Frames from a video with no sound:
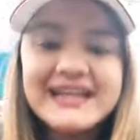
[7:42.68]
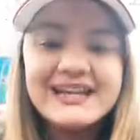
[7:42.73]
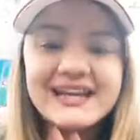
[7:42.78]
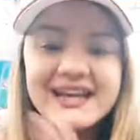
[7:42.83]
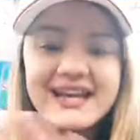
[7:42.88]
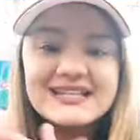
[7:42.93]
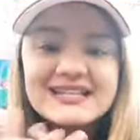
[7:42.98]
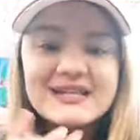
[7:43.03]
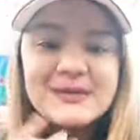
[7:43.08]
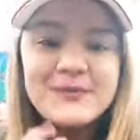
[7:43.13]

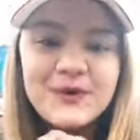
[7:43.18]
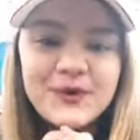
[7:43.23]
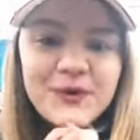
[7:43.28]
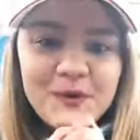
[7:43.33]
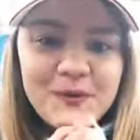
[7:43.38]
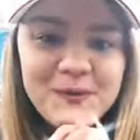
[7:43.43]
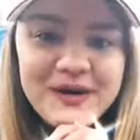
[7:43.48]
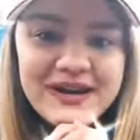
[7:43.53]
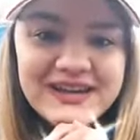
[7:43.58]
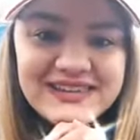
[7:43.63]
Gracias por
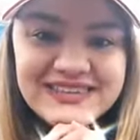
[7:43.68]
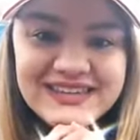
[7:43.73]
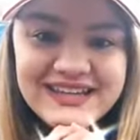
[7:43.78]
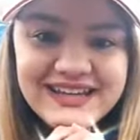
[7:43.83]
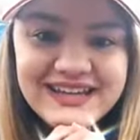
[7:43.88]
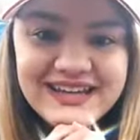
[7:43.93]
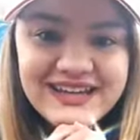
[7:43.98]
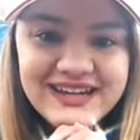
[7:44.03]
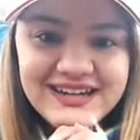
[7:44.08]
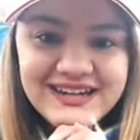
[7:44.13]

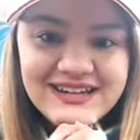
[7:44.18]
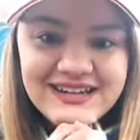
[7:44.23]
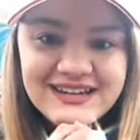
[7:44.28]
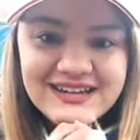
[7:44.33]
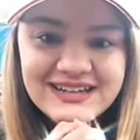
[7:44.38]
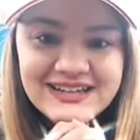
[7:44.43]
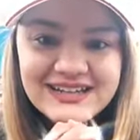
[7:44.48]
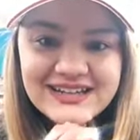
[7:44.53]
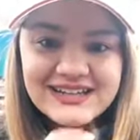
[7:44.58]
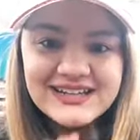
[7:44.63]
compartir.
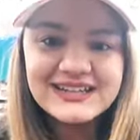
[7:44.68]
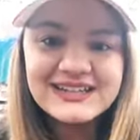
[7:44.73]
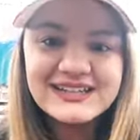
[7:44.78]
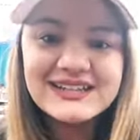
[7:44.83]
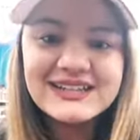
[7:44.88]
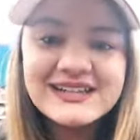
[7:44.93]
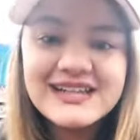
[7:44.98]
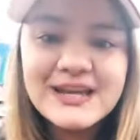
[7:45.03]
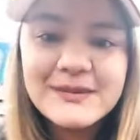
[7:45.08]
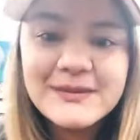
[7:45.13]

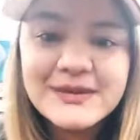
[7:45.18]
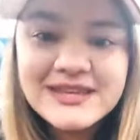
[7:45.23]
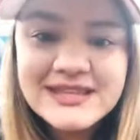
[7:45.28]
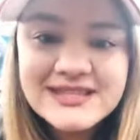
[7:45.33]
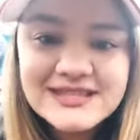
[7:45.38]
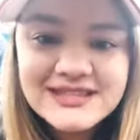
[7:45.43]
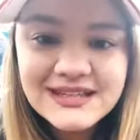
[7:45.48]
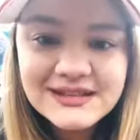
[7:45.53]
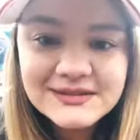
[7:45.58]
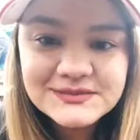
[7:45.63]
¿Qué me
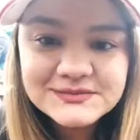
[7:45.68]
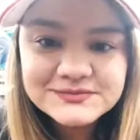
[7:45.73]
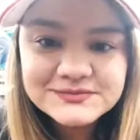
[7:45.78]
dicen?